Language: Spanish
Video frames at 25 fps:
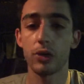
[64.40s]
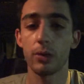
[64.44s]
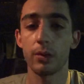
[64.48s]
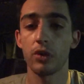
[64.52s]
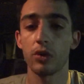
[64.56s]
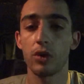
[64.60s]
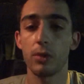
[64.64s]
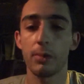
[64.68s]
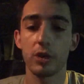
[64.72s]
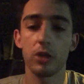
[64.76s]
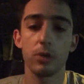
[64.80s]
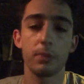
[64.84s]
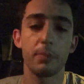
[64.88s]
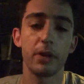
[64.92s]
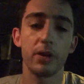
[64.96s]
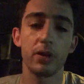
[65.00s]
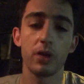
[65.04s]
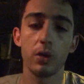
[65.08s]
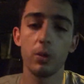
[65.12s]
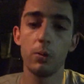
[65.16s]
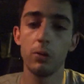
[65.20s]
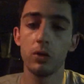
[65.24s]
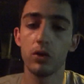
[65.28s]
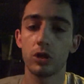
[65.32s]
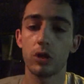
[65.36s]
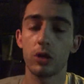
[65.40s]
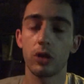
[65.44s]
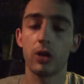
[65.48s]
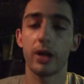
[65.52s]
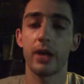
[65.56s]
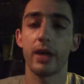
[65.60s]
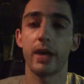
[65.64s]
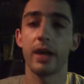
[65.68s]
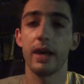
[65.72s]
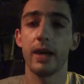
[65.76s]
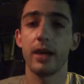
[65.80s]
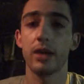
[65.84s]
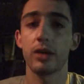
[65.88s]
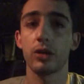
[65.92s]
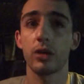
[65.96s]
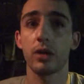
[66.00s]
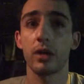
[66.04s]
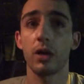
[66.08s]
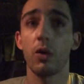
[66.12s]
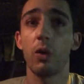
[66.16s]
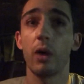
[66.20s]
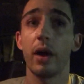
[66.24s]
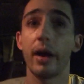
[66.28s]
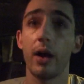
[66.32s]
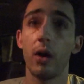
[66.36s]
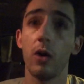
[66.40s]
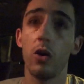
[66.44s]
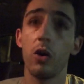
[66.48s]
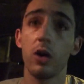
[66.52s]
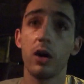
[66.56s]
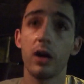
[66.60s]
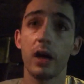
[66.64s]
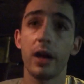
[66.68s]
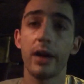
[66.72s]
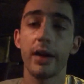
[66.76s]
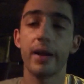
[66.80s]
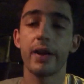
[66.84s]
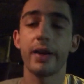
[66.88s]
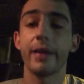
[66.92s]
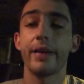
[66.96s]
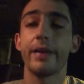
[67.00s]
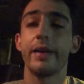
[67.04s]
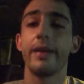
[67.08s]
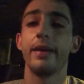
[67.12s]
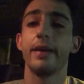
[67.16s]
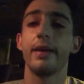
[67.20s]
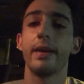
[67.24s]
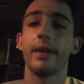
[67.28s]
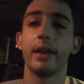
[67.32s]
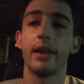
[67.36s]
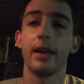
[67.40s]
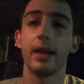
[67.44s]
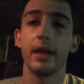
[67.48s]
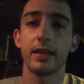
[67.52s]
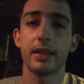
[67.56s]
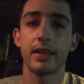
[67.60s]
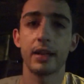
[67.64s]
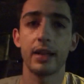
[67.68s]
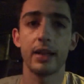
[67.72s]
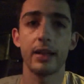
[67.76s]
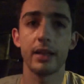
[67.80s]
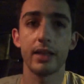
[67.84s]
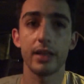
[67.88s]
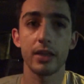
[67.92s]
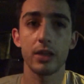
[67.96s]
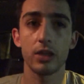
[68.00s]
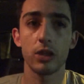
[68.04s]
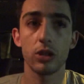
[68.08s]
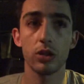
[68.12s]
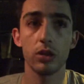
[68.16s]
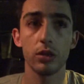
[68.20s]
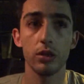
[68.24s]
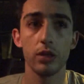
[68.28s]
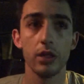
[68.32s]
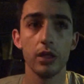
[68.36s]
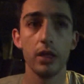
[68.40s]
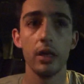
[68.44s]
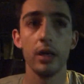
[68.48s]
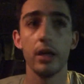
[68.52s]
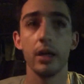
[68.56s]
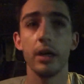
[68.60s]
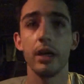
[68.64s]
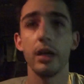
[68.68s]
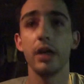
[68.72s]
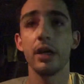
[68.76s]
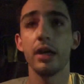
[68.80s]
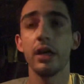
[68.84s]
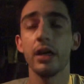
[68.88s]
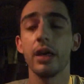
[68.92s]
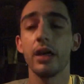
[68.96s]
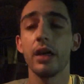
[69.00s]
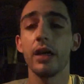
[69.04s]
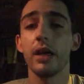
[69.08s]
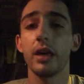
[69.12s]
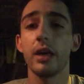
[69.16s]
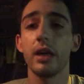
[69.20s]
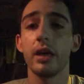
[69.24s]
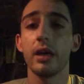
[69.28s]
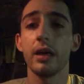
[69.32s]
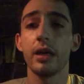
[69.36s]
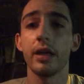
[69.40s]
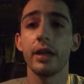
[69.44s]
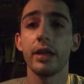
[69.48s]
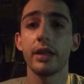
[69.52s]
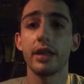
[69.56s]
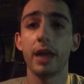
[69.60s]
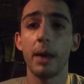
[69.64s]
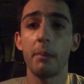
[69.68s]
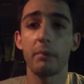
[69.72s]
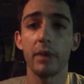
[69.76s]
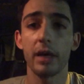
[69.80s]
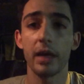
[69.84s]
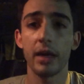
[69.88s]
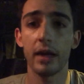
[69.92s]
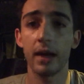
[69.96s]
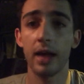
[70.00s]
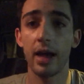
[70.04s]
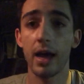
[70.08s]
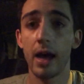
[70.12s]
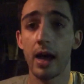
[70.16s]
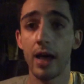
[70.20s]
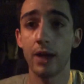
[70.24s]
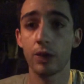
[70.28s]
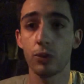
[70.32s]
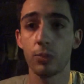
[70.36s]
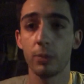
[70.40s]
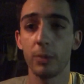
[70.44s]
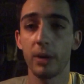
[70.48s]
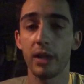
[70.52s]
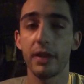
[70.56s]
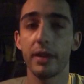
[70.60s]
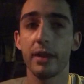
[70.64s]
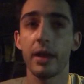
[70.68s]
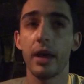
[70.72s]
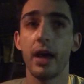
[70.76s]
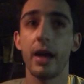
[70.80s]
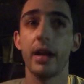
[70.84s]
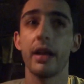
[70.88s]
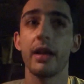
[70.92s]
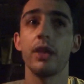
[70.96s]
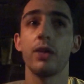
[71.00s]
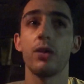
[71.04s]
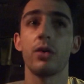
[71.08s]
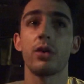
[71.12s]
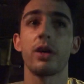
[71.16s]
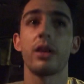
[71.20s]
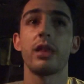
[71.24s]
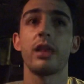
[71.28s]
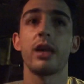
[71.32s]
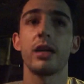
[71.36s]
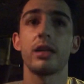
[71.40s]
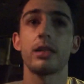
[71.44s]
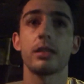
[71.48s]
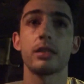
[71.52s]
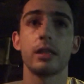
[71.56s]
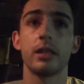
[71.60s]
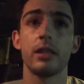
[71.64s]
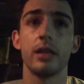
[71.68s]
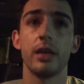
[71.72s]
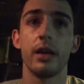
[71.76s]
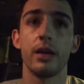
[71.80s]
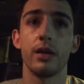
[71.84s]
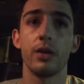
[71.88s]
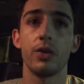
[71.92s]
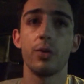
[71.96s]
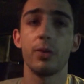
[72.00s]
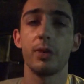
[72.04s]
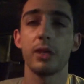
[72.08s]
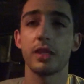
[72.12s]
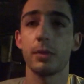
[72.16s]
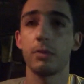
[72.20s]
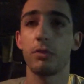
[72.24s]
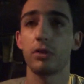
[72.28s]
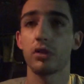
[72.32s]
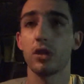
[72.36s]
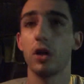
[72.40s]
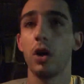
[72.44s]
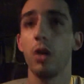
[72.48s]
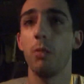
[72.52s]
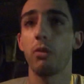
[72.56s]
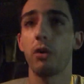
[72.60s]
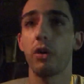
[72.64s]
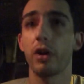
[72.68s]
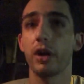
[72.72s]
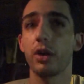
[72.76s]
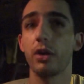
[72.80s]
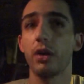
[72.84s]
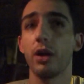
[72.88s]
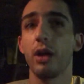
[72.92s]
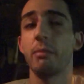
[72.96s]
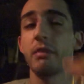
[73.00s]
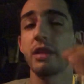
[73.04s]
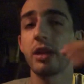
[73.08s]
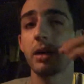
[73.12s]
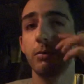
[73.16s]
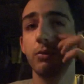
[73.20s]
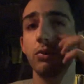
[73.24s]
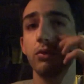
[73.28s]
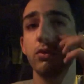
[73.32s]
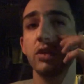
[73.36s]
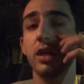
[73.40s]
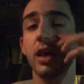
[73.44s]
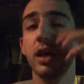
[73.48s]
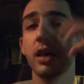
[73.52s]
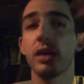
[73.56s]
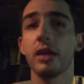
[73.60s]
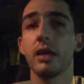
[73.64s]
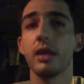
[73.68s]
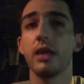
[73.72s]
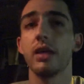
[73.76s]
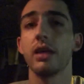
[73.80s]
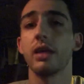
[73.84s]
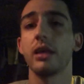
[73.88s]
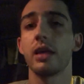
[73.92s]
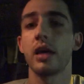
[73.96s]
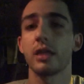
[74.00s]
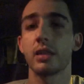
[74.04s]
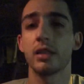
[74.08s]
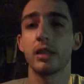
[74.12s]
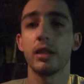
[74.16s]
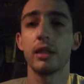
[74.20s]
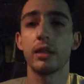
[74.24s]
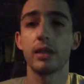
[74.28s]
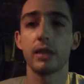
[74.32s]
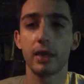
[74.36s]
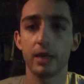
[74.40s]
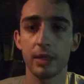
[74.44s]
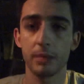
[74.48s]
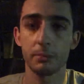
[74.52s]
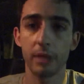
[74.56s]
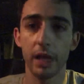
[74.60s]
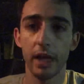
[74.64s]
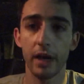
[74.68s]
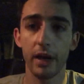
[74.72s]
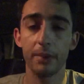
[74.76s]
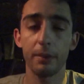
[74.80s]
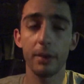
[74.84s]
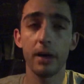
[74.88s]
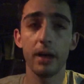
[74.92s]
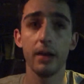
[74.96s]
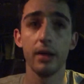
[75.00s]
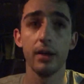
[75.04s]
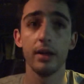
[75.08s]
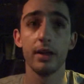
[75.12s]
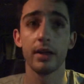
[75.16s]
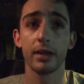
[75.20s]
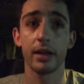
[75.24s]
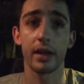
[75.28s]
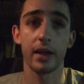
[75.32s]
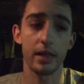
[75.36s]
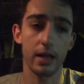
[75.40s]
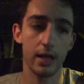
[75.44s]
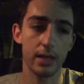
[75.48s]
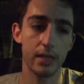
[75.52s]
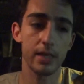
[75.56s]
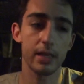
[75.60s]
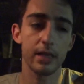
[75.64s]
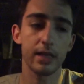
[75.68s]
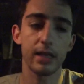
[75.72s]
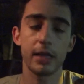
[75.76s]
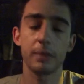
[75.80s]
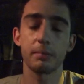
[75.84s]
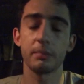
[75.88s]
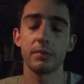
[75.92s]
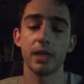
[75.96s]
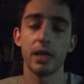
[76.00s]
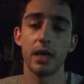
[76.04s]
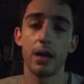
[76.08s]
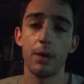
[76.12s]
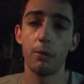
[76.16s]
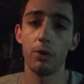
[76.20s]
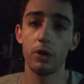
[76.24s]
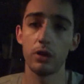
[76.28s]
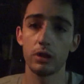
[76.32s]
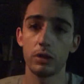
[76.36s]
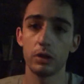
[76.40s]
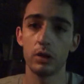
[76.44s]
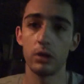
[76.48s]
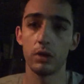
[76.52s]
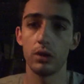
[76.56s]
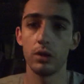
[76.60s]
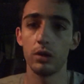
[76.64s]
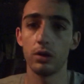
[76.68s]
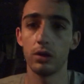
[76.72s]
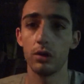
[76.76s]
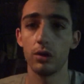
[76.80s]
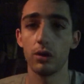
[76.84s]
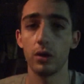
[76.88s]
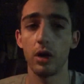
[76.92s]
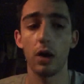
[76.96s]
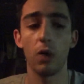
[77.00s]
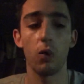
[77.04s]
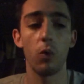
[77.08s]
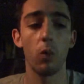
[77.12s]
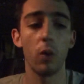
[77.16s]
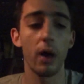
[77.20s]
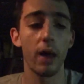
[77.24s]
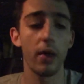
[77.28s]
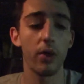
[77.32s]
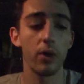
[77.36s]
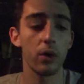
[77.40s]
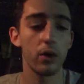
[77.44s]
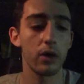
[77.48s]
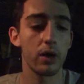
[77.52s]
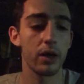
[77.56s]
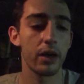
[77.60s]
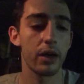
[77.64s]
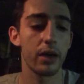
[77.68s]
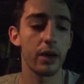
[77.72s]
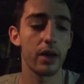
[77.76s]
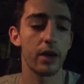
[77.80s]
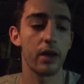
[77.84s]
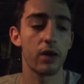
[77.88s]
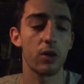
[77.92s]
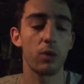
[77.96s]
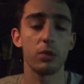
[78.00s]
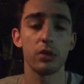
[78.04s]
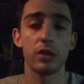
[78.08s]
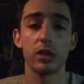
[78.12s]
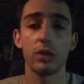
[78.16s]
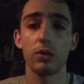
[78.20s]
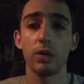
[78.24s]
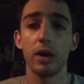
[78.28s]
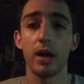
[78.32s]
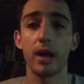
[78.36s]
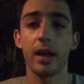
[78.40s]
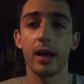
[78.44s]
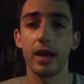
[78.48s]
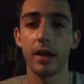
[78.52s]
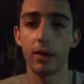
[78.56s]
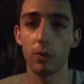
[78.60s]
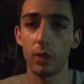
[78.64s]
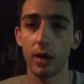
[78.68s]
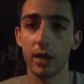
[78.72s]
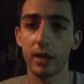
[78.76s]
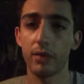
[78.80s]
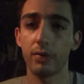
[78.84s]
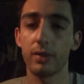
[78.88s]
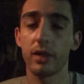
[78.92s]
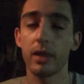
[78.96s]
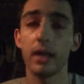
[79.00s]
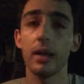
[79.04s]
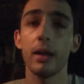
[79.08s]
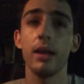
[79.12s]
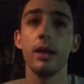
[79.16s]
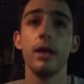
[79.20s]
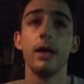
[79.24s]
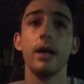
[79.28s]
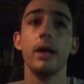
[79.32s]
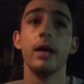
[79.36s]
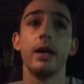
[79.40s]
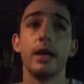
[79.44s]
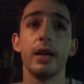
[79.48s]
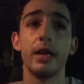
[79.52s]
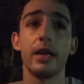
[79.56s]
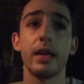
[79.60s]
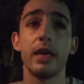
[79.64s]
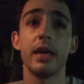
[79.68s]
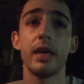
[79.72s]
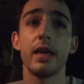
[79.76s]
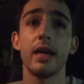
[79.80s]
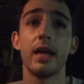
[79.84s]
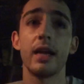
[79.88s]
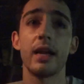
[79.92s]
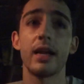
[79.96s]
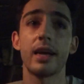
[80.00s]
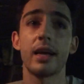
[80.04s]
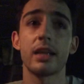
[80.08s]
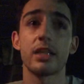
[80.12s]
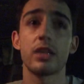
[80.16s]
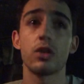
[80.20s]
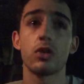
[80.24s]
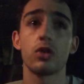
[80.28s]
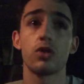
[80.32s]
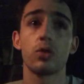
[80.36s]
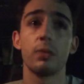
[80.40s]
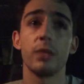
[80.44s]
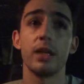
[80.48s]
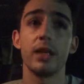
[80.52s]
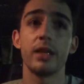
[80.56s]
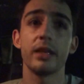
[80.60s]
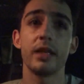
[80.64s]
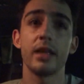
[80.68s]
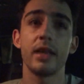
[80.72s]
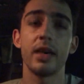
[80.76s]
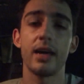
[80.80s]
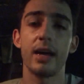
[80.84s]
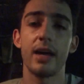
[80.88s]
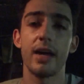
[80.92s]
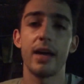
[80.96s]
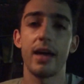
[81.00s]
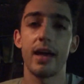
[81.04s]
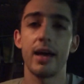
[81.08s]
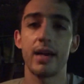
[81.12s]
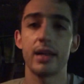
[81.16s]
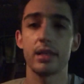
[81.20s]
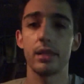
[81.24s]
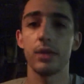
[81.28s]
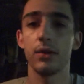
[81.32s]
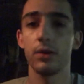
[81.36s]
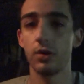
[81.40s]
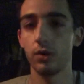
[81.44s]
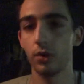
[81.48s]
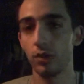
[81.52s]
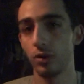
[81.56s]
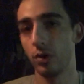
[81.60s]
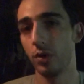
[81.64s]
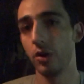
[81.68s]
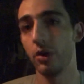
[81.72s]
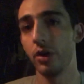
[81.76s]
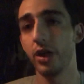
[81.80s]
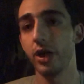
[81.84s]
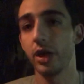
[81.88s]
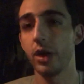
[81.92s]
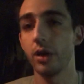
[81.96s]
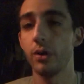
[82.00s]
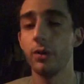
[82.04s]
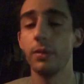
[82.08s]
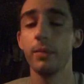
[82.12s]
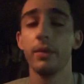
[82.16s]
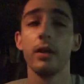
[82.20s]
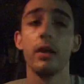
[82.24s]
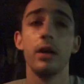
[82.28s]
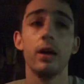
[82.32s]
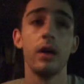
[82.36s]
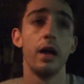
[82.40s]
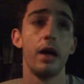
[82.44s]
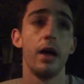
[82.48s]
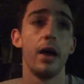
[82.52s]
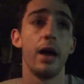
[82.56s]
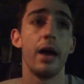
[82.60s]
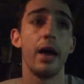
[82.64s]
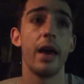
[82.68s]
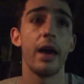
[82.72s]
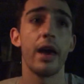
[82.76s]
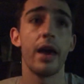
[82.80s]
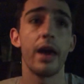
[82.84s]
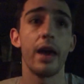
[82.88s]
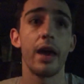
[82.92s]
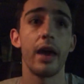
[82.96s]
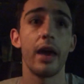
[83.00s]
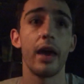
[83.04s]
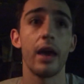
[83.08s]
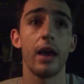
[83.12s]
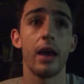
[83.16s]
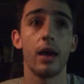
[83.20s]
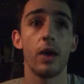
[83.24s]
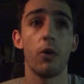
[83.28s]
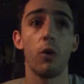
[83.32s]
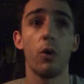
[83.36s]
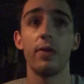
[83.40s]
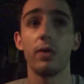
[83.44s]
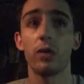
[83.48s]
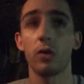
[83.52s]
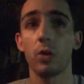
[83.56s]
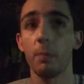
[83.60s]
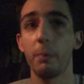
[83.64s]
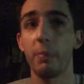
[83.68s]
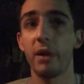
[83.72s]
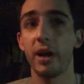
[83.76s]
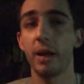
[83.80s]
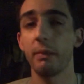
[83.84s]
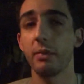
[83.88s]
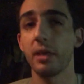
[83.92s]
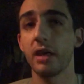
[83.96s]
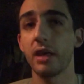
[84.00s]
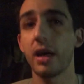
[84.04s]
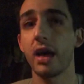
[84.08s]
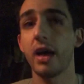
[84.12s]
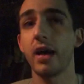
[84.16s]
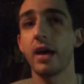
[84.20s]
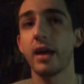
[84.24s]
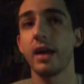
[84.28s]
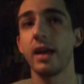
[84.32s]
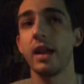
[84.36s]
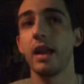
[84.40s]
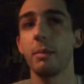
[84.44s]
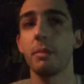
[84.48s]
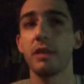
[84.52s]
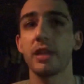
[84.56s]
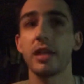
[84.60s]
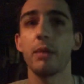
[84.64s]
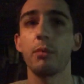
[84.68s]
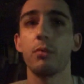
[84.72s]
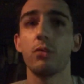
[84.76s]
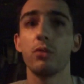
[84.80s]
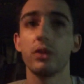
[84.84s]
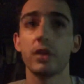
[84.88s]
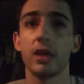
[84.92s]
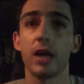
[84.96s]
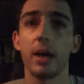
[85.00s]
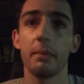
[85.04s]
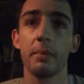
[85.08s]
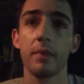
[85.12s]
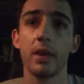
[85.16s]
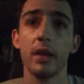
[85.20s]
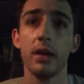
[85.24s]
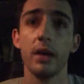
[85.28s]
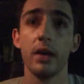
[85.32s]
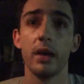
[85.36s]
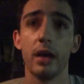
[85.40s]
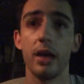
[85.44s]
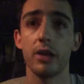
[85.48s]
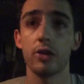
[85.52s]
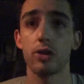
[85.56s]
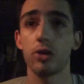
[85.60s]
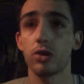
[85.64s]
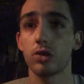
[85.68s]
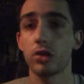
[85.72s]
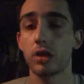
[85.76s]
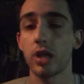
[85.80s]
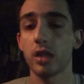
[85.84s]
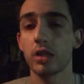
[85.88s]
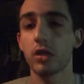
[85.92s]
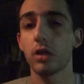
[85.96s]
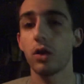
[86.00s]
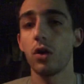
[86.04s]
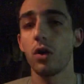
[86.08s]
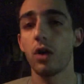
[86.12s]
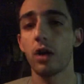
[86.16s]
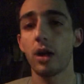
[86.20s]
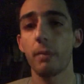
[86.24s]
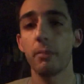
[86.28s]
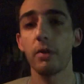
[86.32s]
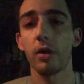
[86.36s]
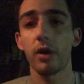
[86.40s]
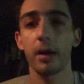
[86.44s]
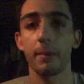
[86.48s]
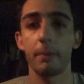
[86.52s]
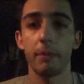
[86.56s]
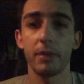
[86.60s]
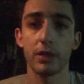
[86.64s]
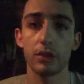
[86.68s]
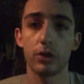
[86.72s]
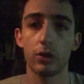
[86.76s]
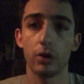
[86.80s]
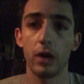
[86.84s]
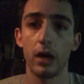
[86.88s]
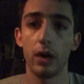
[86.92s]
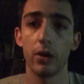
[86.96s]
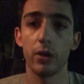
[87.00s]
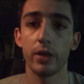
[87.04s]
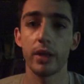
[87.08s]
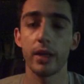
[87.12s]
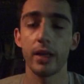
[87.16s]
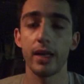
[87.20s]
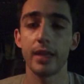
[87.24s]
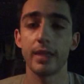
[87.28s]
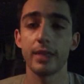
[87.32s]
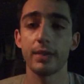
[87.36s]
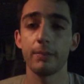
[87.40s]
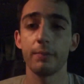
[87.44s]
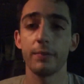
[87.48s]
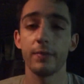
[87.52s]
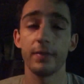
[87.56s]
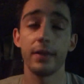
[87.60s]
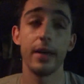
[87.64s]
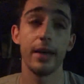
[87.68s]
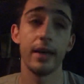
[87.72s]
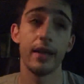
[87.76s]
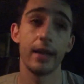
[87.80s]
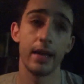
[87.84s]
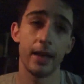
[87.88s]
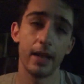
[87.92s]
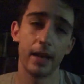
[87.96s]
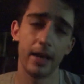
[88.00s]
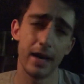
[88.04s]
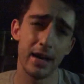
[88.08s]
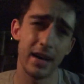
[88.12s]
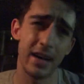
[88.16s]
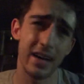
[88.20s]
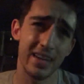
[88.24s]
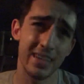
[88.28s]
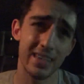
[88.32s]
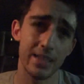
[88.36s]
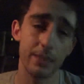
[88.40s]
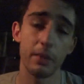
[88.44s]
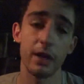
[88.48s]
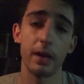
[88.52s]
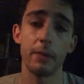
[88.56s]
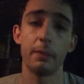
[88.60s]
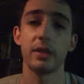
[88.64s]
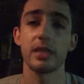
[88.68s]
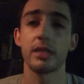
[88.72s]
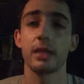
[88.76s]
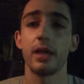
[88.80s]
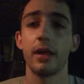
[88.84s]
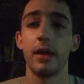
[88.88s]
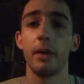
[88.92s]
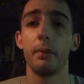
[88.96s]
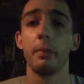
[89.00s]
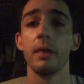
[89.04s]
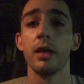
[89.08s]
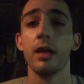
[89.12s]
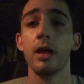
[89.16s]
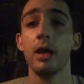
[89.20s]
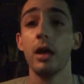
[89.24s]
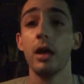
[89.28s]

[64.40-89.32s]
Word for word: sobre todo me ha sorprendido mucho que el hecho de que jugara Oscar en el, en el lateral derecho y también la suplencia de Nino. Quizás eh, yo hubiese apostado por Nino en la media punta y Yasin Casmi arriba, que Yasin Casmi ha vuelto, ha jugado eh, como titular, al igual que Fidel. Y el que ha sido suplente eh, ha sido Nino, jugando con Peremilla en la media punta. Esos han sido los cambios respecto al 11 de la, semana pasada.